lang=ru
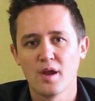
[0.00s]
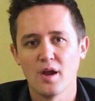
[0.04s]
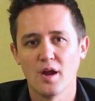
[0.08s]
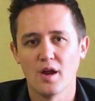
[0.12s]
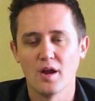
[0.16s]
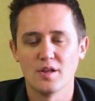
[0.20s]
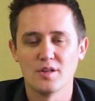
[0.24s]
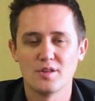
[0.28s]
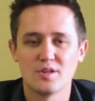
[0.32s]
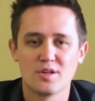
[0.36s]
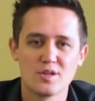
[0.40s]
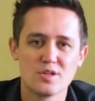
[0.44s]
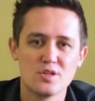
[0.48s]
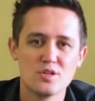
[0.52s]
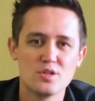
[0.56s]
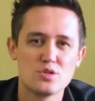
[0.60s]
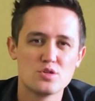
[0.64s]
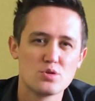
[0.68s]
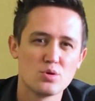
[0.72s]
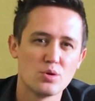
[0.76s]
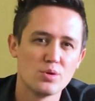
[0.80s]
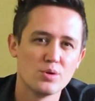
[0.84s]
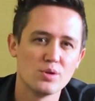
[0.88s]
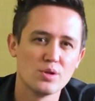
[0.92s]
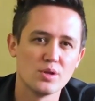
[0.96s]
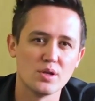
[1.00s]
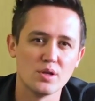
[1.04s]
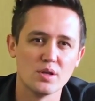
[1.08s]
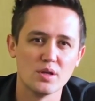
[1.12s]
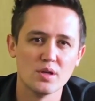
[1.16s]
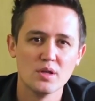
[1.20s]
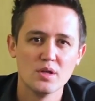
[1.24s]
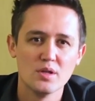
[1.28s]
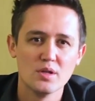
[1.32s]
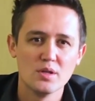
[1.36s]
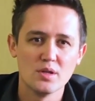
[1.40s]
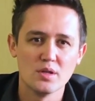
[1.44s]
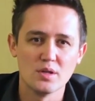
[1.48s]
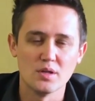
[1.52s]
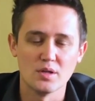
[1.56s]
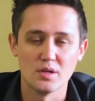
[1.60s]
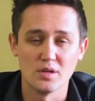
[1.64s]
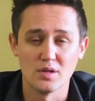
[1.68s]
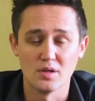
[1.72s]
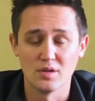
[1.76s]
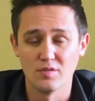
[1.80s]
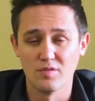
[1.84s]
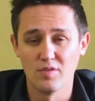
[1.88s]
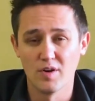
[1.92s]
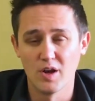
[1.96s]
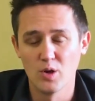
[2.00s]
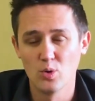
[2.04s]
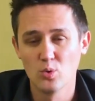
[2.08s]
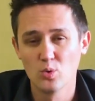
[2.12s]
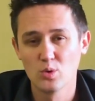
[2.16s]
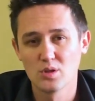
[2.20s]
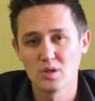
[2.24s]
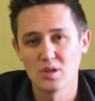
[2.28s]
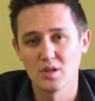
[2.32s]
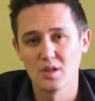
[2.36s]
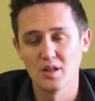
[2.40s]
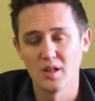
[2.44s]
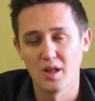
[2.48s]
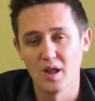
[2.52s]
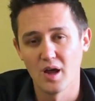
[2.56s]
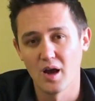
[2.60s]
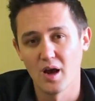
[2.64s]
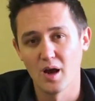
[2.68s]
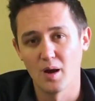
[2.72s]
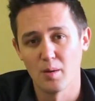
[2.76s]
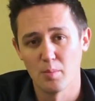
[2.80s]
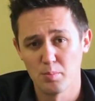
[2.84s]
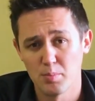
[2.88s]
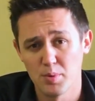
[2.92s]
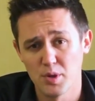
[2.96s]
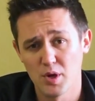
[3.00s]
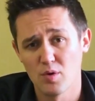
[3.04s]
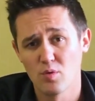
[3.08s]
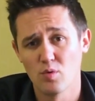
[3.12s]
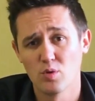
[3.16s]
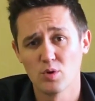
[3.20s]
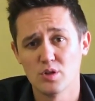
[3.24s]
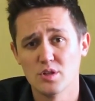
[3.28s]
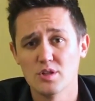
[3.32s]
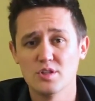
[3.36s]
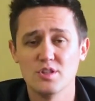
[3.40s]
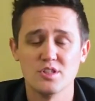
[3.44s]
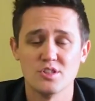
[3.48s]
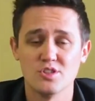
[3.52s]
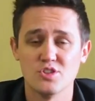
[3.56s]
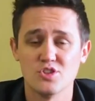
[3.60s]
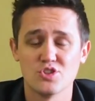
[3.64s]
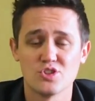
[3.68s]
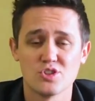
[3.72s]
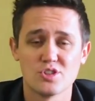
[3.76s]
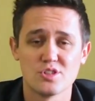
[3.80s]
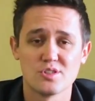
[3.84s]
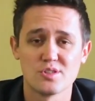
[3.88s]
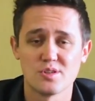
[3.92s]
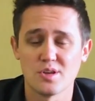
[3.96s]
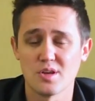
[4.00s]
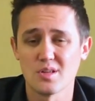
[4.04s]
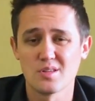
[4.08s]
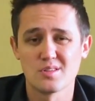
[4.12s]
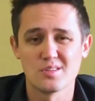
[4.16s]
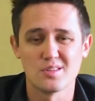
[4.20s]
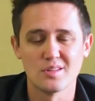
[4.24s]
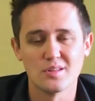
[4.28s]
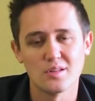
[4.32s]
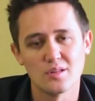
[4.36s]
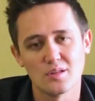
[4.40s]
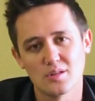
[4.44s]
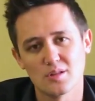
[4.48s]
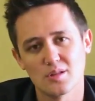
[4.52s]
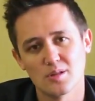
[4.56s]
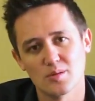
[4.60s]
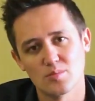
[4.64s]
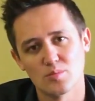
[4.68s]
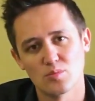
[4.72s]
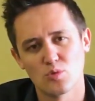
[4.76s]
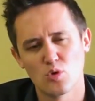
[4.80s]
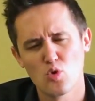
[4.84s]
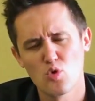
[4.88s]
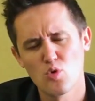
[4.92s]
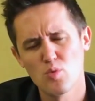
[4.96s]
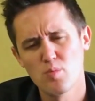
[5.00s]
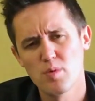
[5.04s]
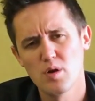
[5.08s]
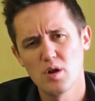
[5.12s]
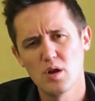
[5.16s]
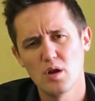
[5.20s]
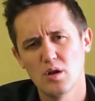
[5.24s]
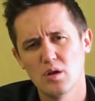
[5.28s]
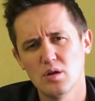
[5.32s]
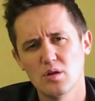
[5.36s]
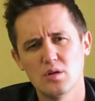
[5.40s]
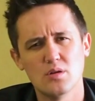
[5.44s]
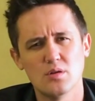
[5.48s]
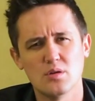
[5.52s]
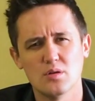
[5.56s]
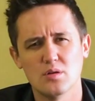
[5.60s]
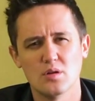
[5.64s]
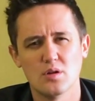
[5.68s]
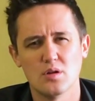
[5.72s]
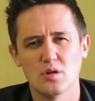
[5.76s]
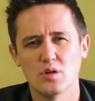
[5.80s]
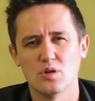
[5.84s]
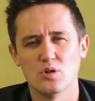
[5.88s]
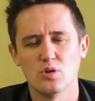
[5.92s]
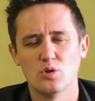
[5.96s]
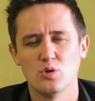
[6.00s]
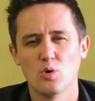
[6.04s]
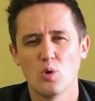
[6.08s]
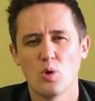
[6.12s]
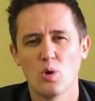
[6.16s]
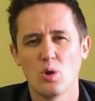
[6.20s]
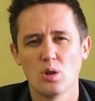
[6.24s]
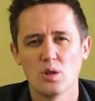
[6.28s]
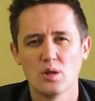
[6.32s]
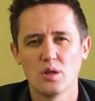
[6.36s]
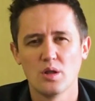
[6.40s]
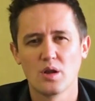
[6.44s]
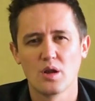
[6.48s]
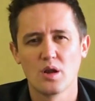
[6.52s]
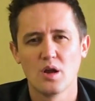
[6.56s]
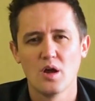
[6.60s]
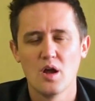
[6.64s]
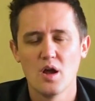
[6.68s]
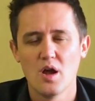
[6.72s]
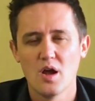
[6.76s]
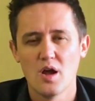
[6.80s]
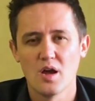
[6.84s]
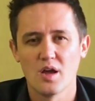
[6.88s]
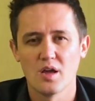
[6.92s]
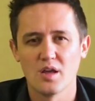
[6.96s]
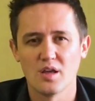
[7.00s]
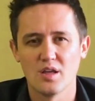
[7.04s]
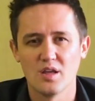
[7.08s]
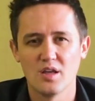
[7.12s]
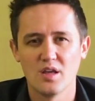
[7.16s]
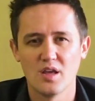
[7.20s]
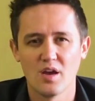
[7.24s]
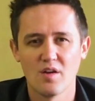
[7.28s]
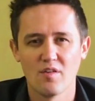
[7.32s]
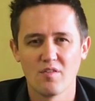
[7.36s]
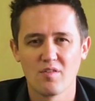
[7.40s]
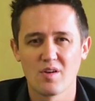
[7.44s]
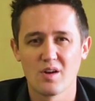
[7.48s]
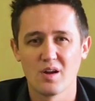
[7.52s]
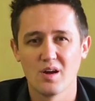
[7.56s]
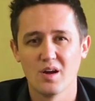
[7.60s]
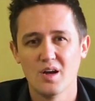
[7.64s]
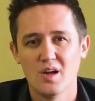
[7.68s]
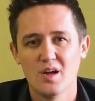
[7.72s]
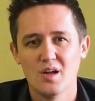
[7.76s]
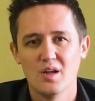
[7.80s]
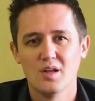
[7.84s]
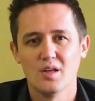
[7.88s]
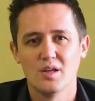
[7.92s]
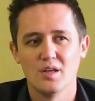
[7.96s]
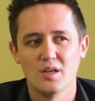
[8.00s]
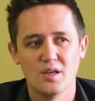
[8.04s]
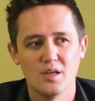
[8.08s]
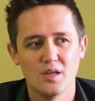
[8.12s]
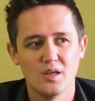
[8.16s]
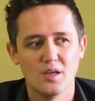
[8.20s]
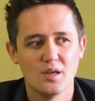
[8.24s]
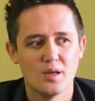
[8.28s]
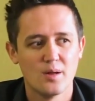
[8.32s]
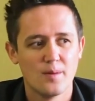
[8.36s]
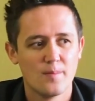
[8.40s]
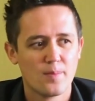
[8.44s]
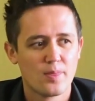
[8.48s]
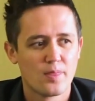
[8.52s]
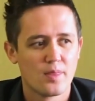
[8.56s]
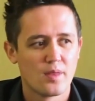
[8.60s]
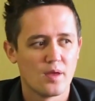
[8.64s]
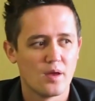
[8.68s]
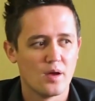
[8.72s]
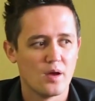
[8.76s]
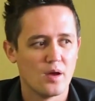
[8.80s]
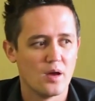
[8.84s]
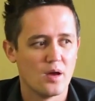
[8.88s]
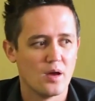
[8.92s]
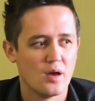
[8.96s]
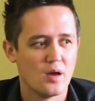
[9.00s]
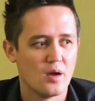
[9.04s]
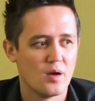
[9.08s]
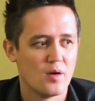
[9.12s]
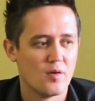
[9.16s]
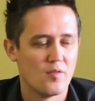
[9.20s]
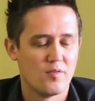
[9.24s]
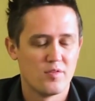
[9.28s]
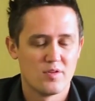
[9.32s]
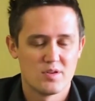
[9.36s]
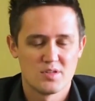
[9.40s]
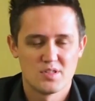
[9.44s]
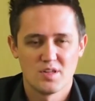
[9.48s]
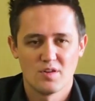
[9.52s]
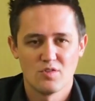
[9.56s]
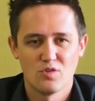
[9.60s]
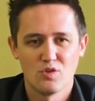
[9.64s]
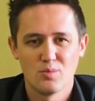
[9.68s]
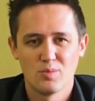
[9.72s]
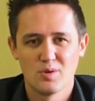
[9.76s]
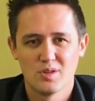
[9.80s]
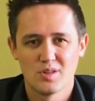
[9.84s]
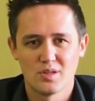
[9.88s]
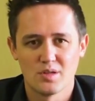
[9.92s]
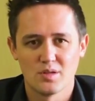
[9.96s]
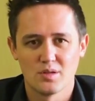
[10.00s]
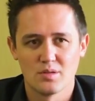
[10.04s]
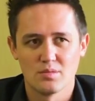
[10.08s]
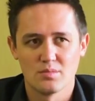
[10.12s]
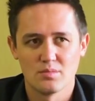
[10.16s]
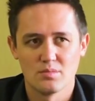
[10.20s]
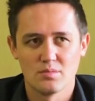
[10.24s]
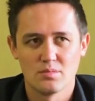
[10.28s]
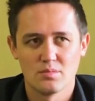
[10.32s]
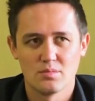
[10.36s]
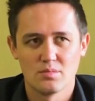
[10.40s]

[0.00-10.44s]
э, традиционные валюты для перевода денежных средств. Это там рубль, доллар, евро. И э, в основном это